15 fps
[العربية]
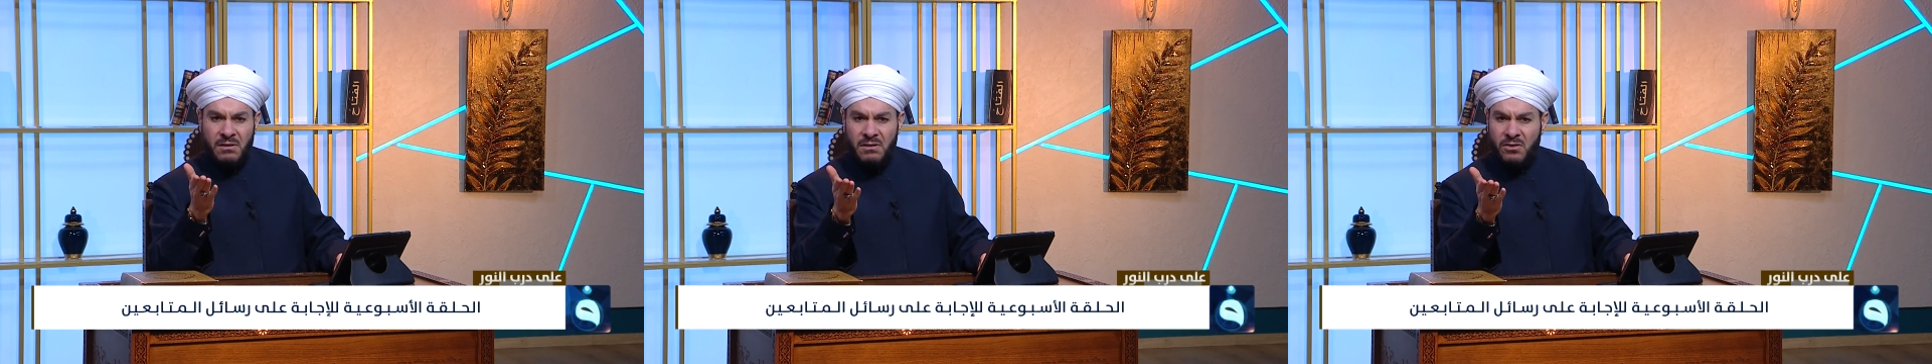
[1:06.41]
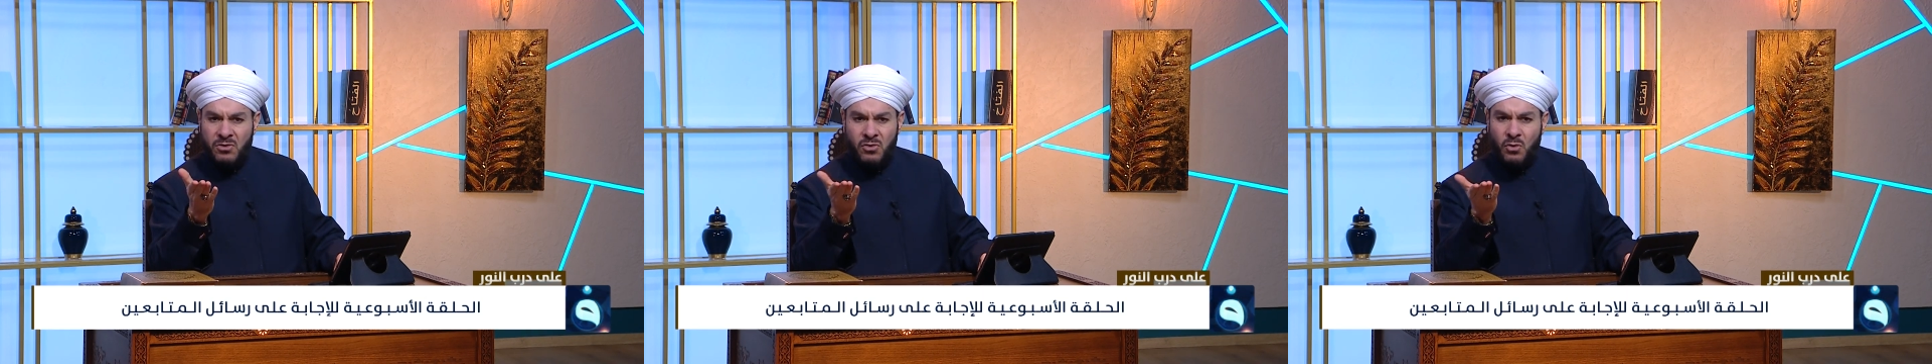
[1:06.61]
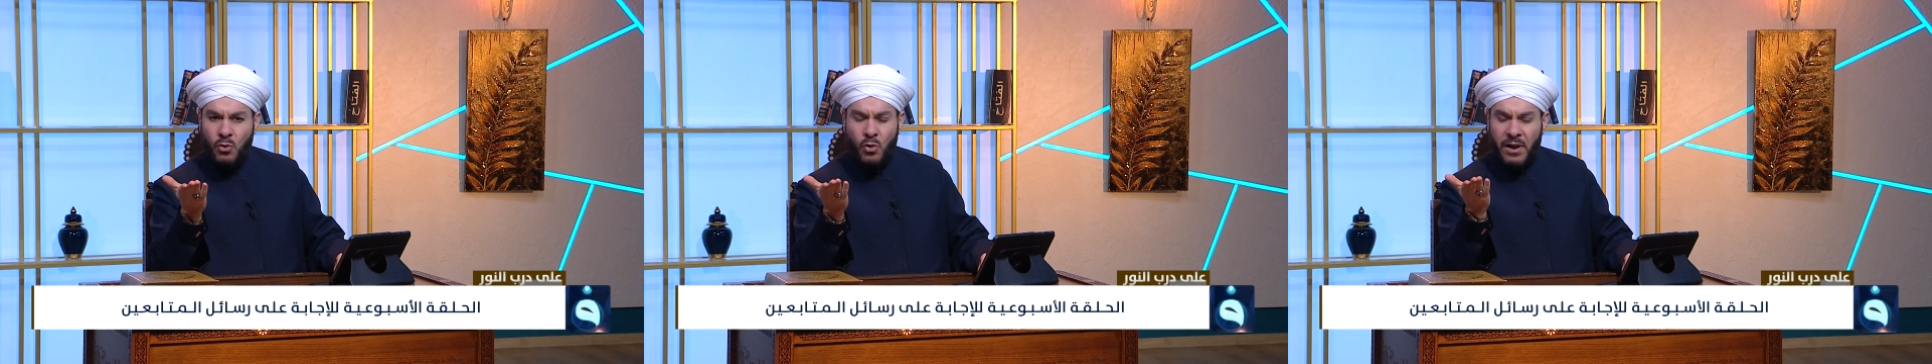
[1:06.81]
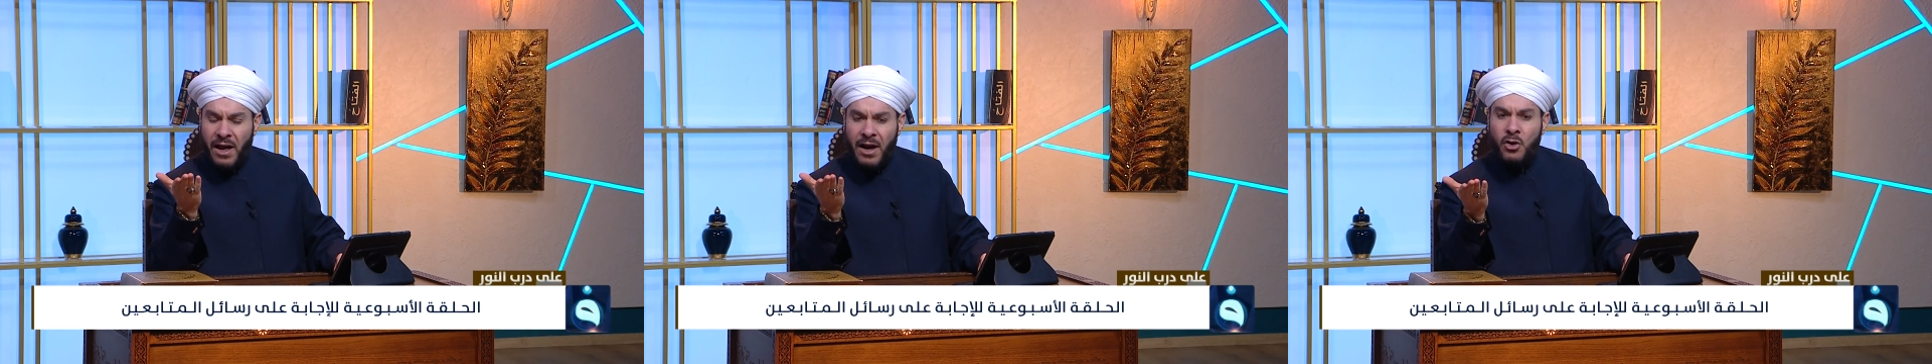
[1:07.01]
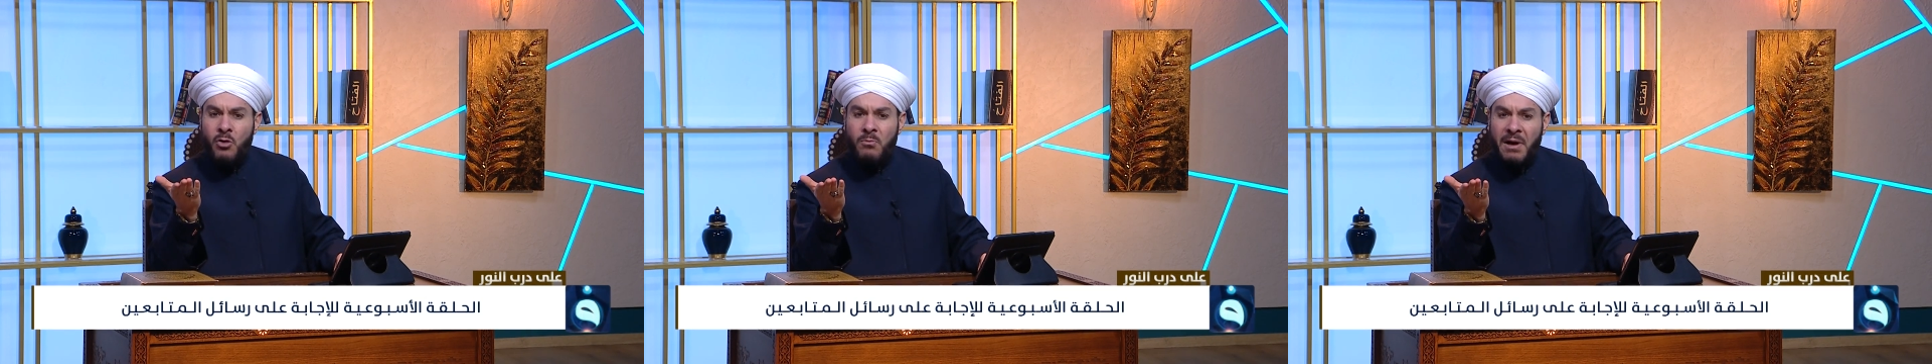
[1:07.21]
شنو
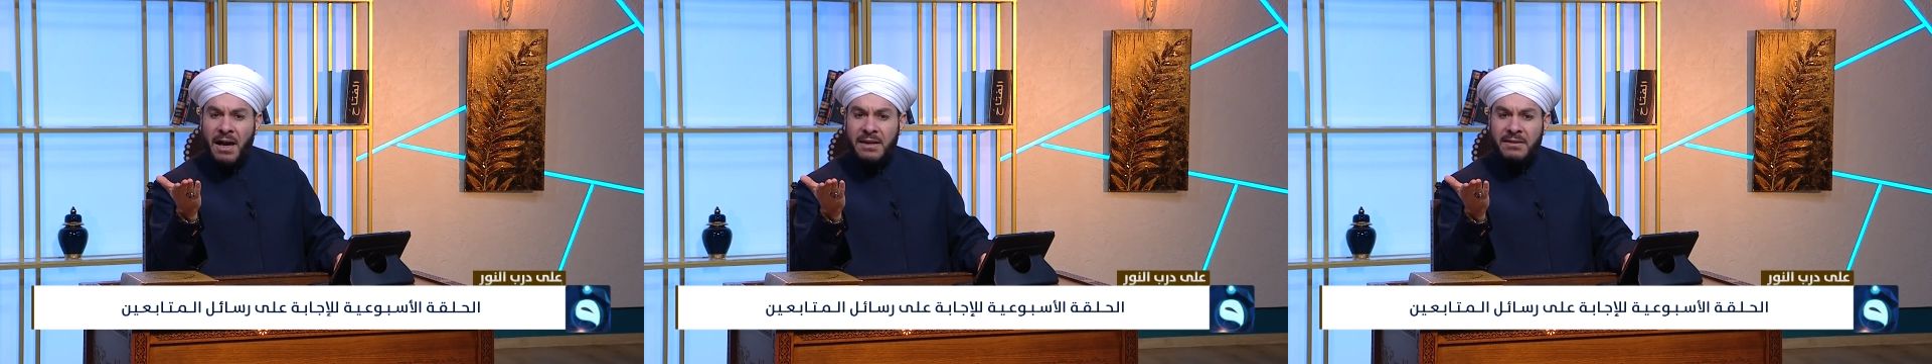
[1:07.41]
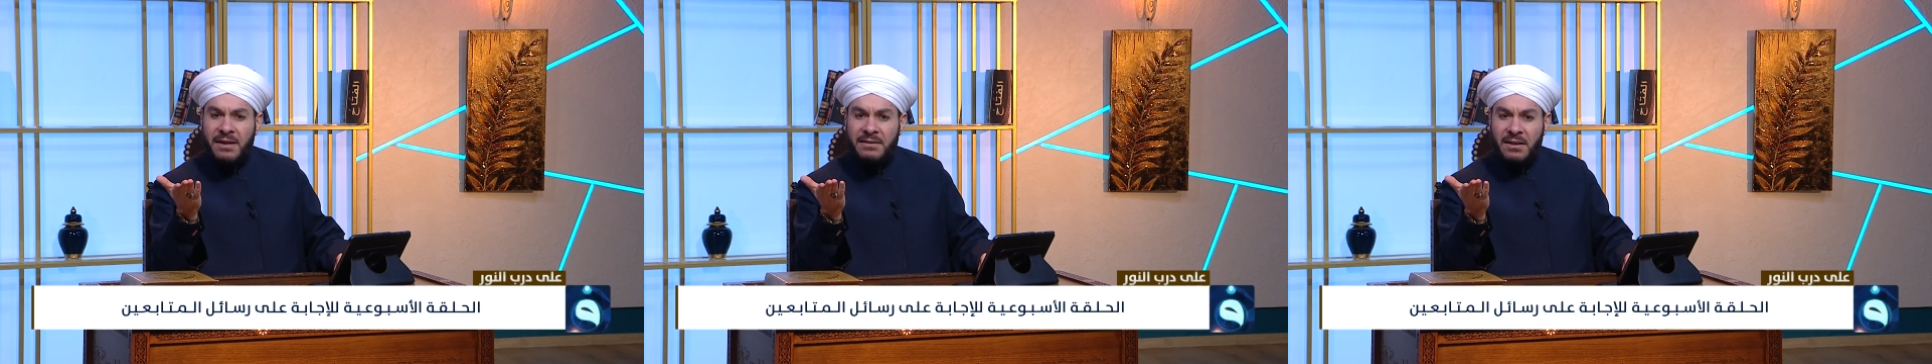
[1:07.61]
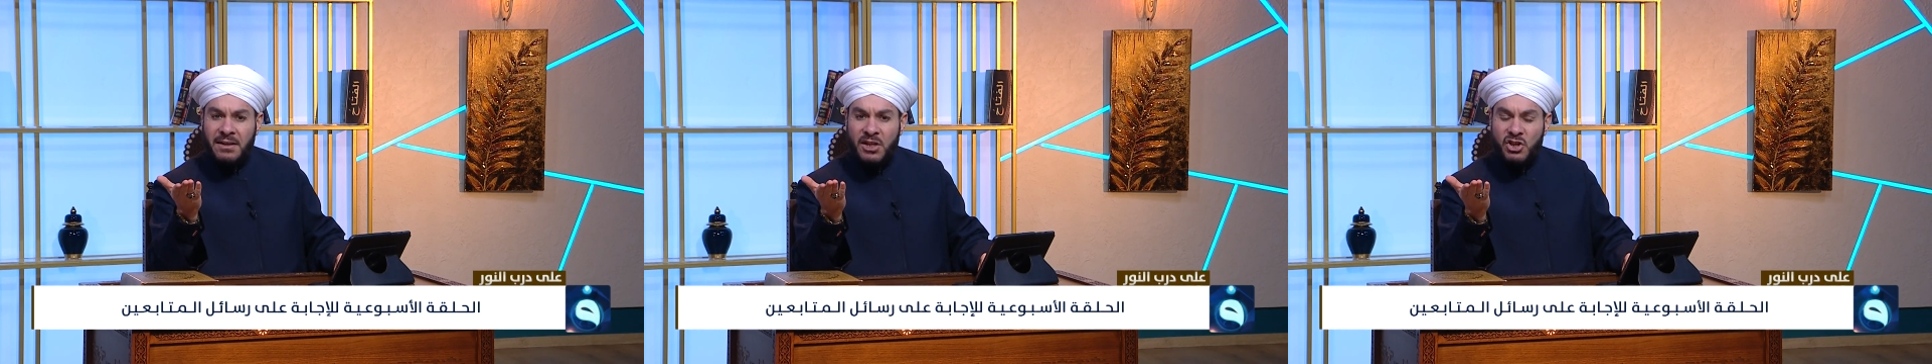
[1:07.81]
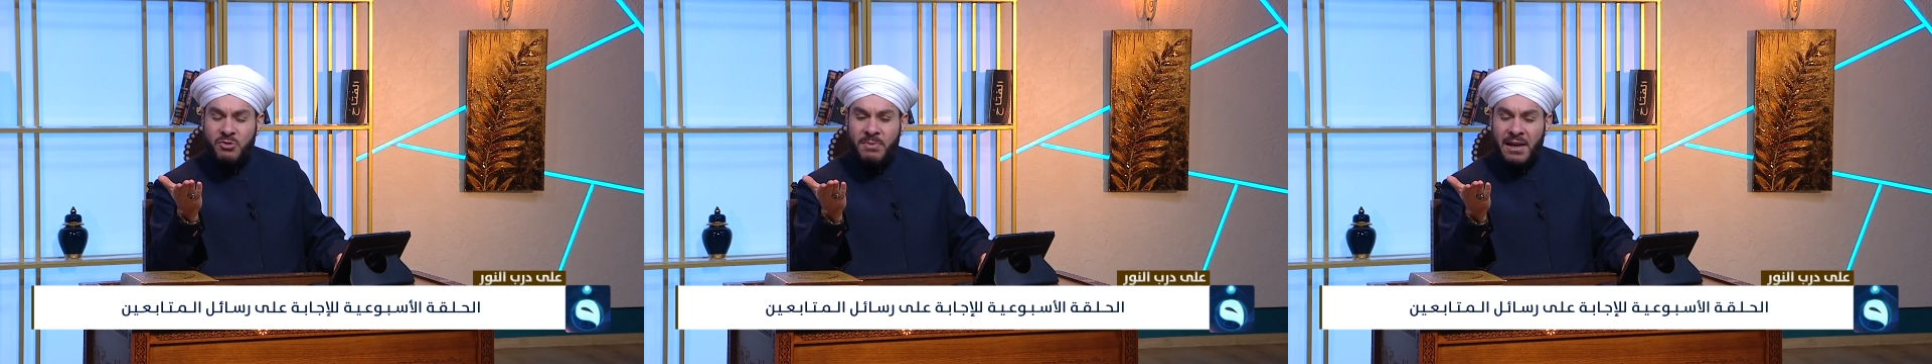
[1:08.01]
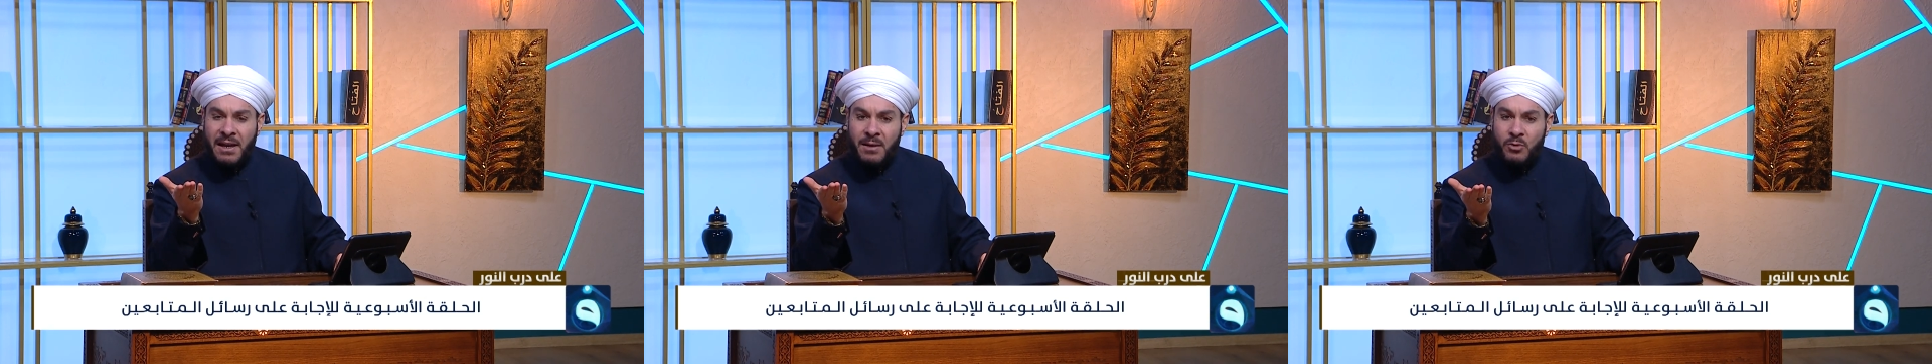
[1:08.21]
قرآن هم حتى تحتج
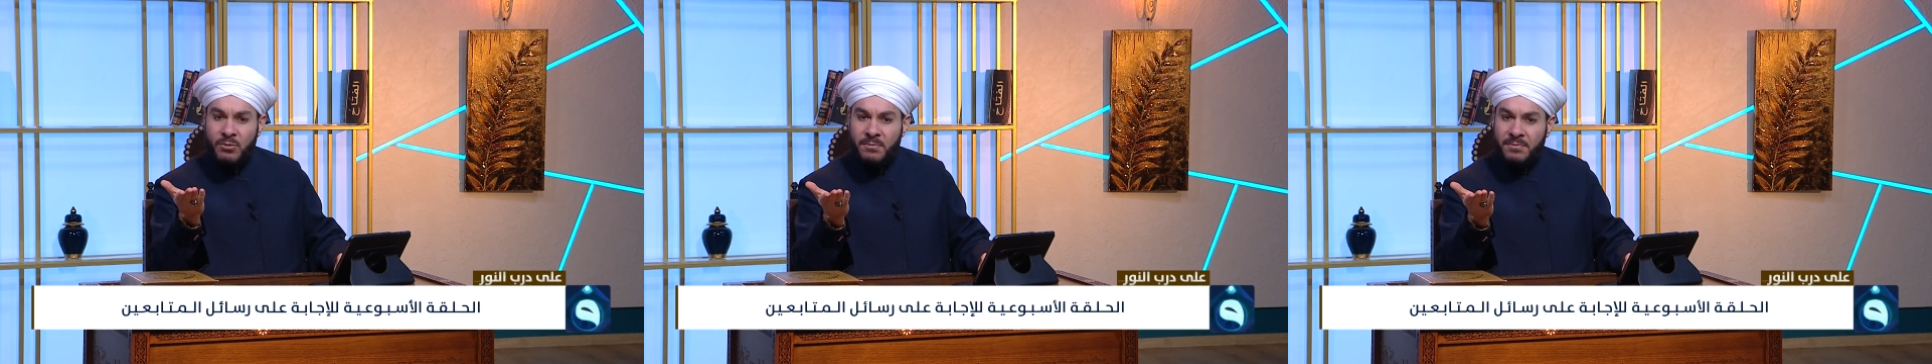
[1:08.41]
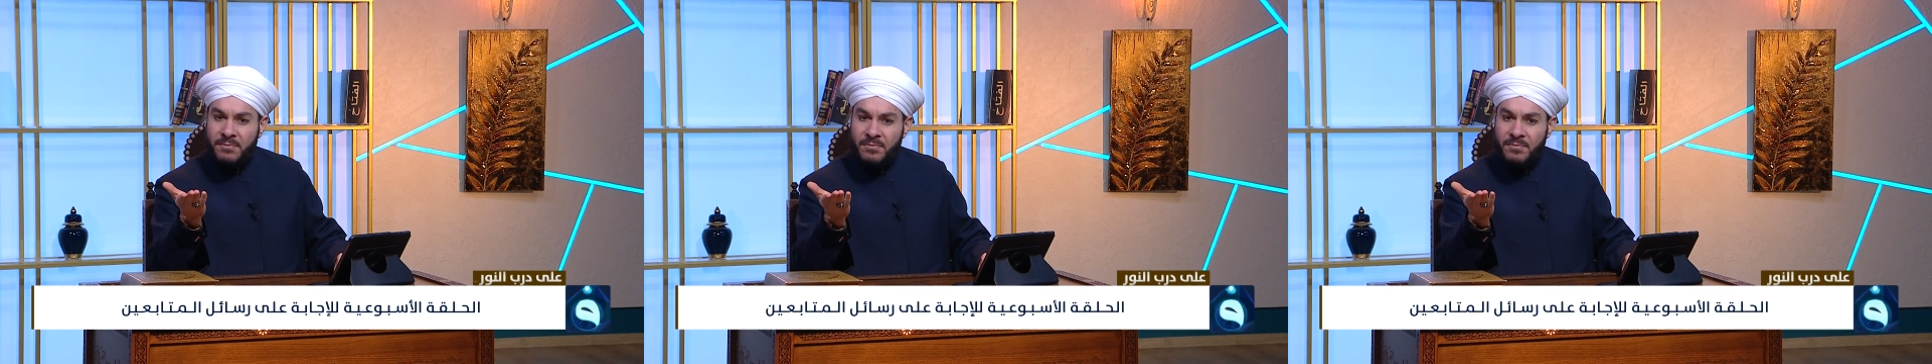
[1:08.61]
بكلامهم